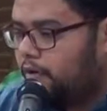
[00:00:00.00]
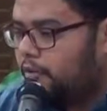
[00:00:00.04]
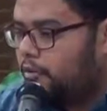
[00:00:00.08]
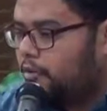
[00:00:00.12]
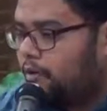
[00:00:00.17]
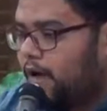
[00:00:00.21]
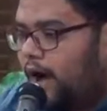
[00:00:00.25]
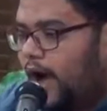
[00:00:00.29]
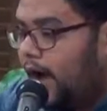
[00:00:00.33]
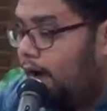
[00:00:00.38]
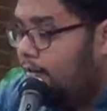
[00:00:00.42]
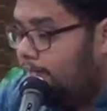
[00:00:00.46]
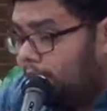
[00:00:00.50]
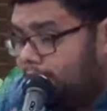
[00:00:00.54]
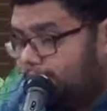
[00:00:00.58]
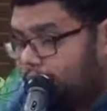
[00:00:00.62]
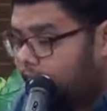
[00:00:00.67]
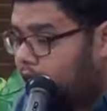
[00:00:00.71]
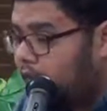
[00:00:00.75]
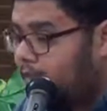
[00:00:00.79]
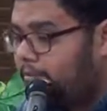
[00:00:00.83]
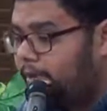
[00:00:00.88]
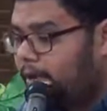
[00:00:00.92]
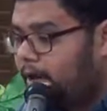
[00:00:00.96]
وعمل
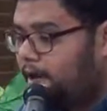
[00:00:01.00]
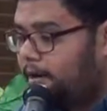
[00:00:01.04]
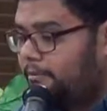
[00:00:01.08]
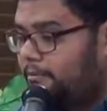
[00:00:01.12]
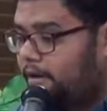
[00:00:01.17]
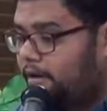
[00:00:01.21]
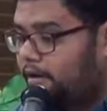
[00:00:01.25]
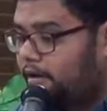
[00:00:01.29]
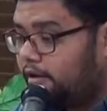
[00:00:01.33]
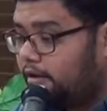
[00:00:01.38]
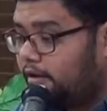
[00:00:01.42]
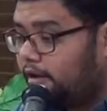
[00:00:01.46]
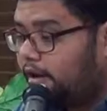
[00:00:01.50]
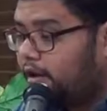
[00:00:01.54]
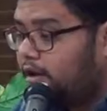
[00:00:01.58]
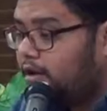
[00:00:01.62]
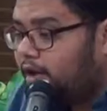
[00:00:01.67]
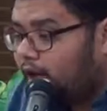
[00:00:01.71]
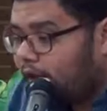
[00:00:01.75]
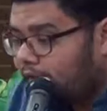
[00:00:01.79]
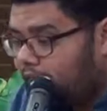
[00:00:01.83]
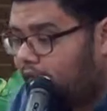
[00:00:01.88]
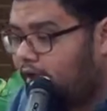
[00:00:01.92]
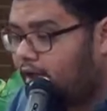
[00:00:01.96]
في قلبنا قبل كده
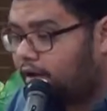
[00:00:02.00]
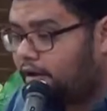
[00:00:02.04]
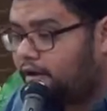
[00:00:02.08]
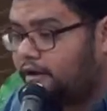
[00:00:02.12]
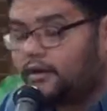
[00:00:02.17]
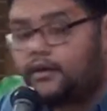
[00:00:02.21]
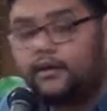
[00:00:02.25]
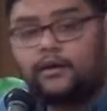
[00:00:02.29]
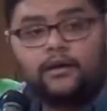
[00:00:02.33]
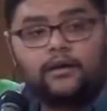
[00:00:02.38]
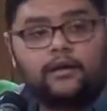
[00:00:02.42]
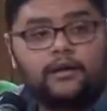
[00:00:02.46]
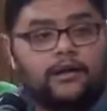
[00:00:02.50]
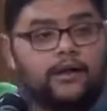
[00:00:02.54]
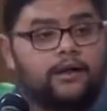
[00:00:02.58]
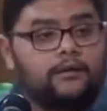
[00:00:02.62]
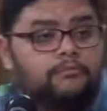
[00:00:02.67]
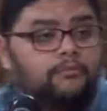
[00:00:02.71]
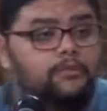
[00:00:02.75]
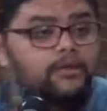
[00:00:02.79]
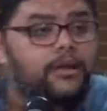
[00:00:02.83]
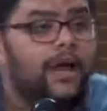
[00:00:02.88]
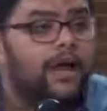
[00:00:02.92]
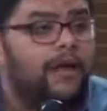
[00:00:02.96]
ان قال لك
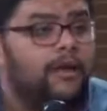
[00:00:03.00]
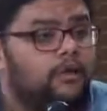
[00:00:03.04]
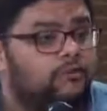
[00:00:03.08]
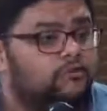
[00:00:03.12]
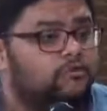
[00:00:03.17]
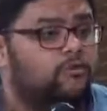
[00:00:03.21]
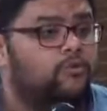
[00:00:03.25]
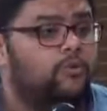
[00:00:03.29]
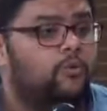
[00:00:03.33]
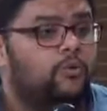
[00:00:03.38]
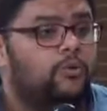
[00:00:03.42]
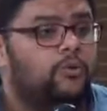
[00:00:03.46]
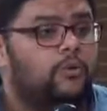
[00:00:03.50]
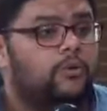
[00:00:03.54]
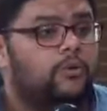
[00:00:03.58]
انك مش عايش